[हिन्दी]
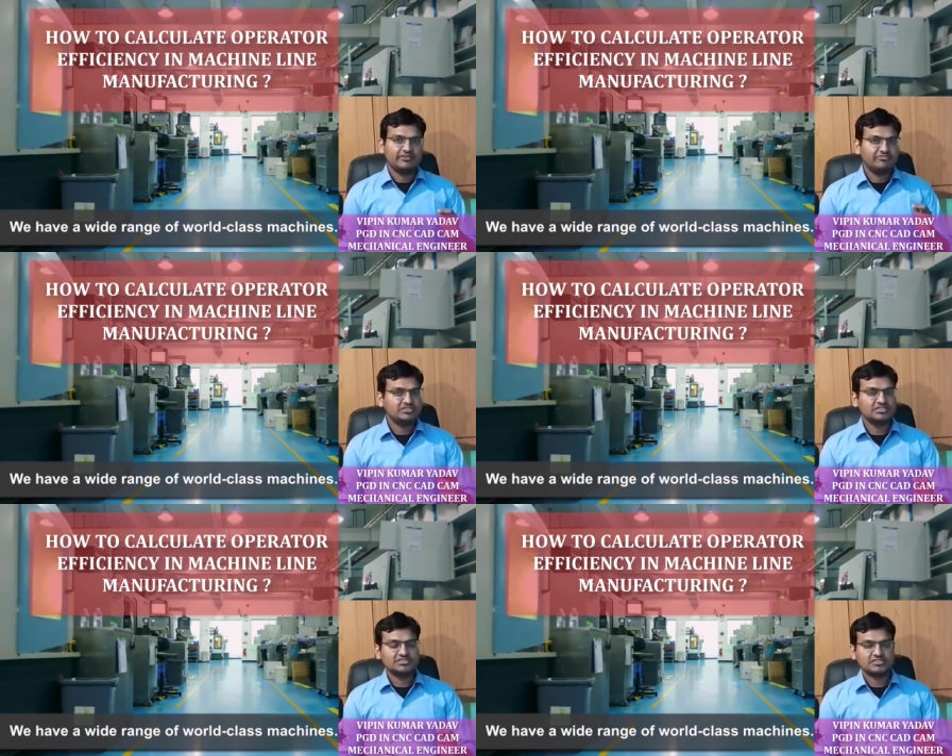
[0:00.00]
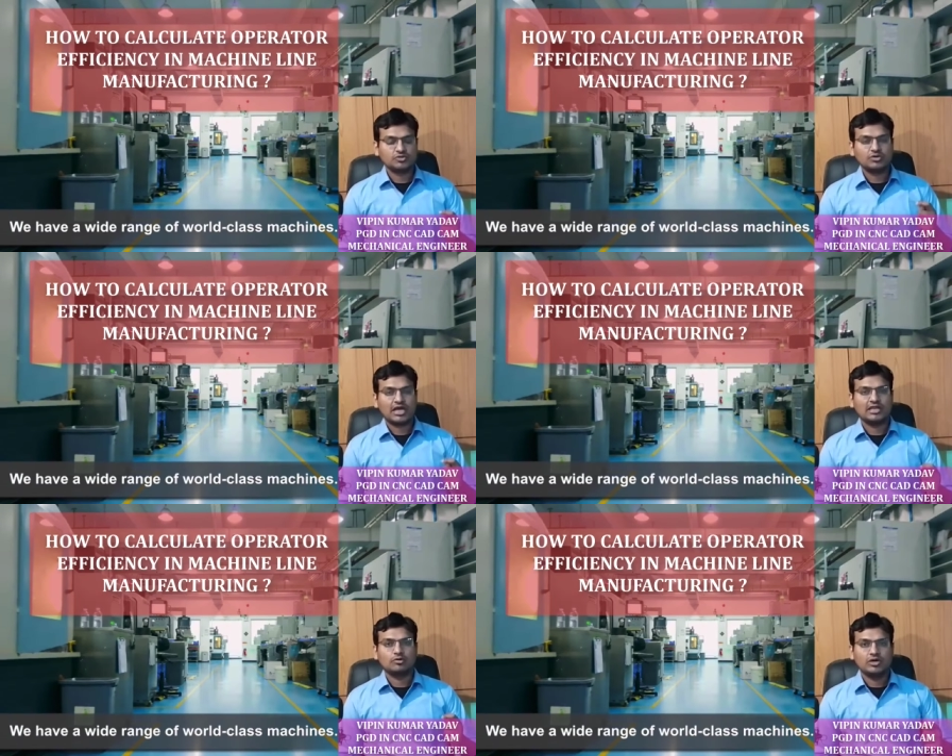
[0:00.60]
इफिशियंसी को
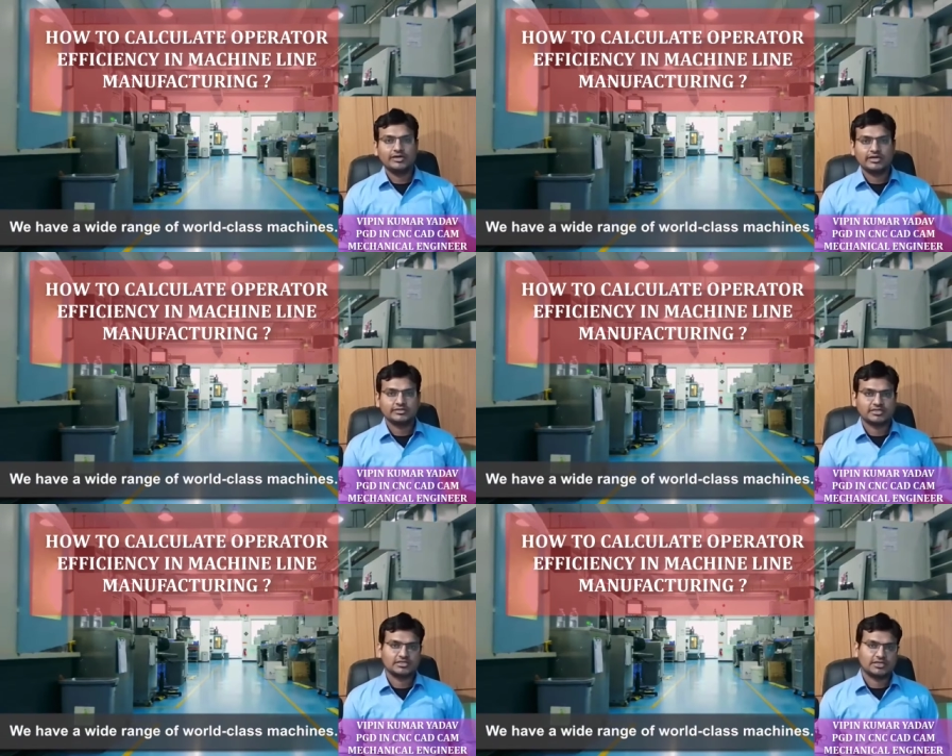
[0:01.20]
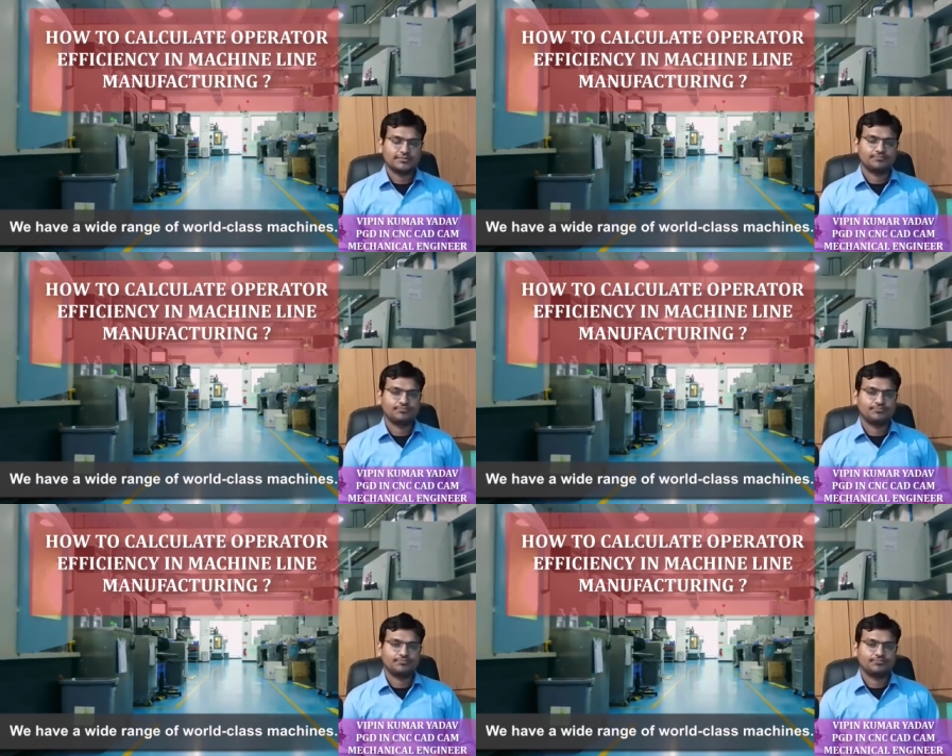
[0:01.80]
कैलकुलेट कर सकते हैं